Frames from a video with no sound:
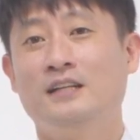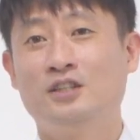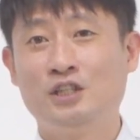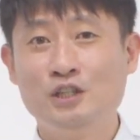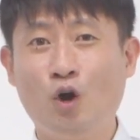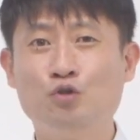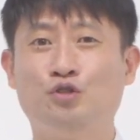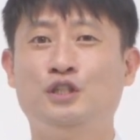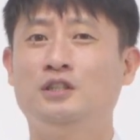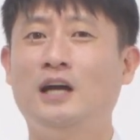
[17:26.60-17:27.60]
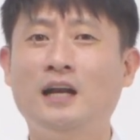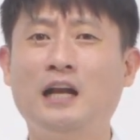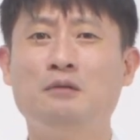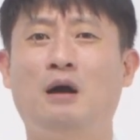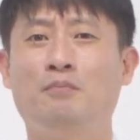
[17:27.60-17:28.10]
들어주시는
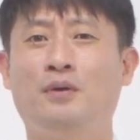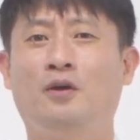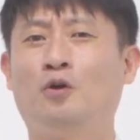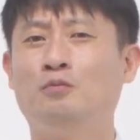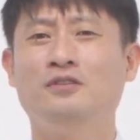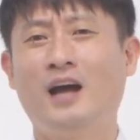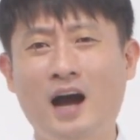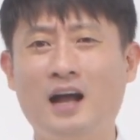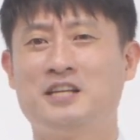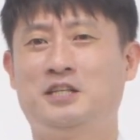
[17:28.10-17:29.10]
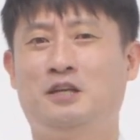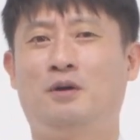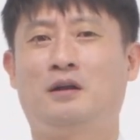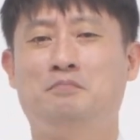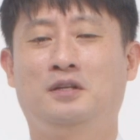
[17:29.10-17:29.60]
하나님 앞에 여러분 나아가시기
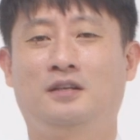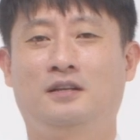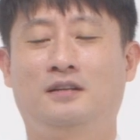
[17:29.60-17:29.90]
바랍니다.